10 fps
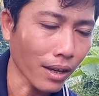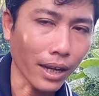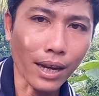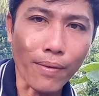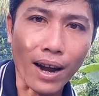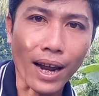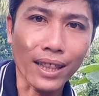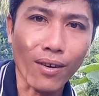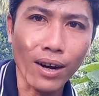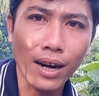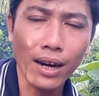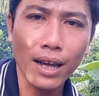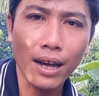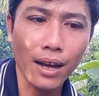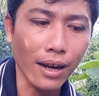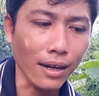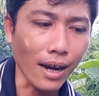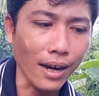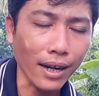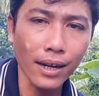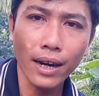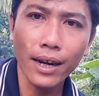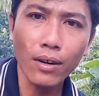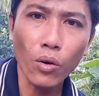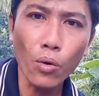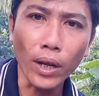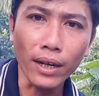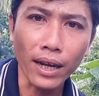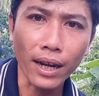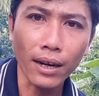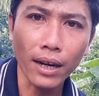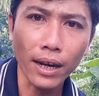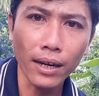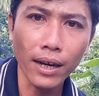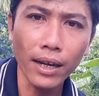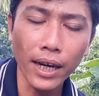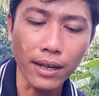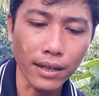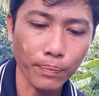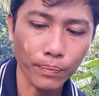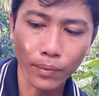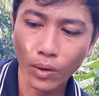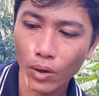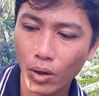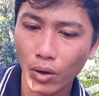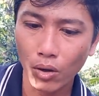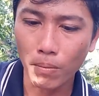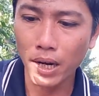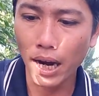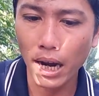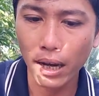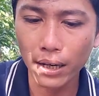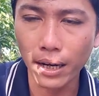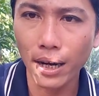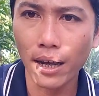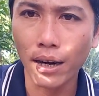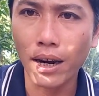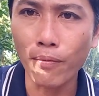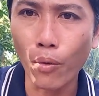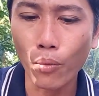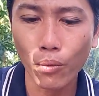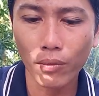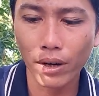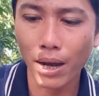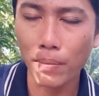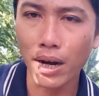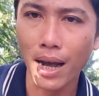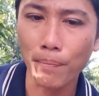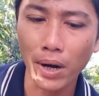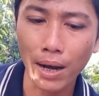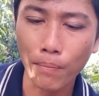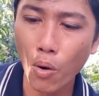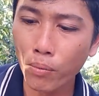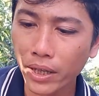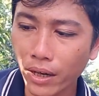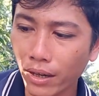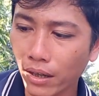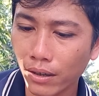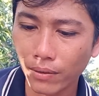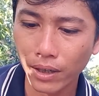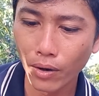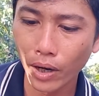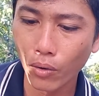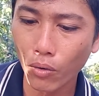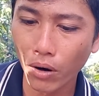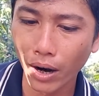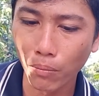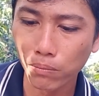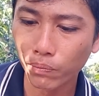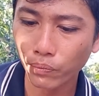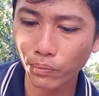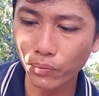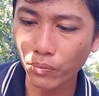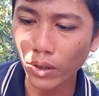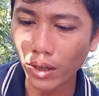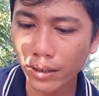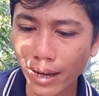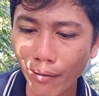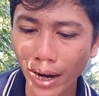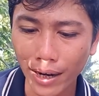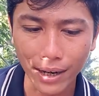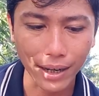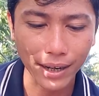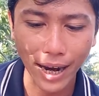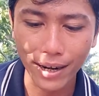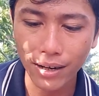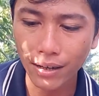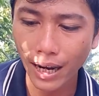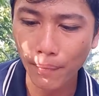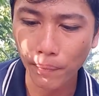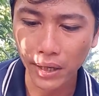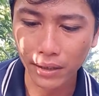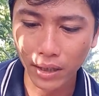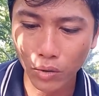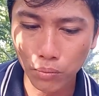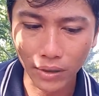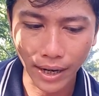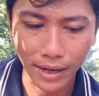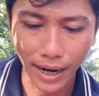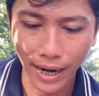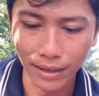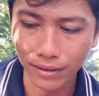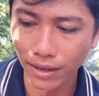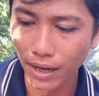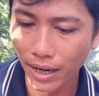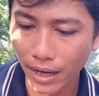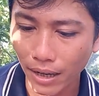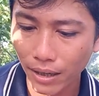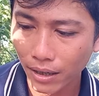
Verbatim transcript: thì cái phần này toàn đợi là để là cái gãy nó cố định ha là cái gãy riêng còn bên đây là cái gãy là gãy phụ là mình làm là bốn cái chân cho con, con rồng sau này thì cái cây nó cứng cáp mình sẽ thúc nhẹ nhẹ từ từ lại ha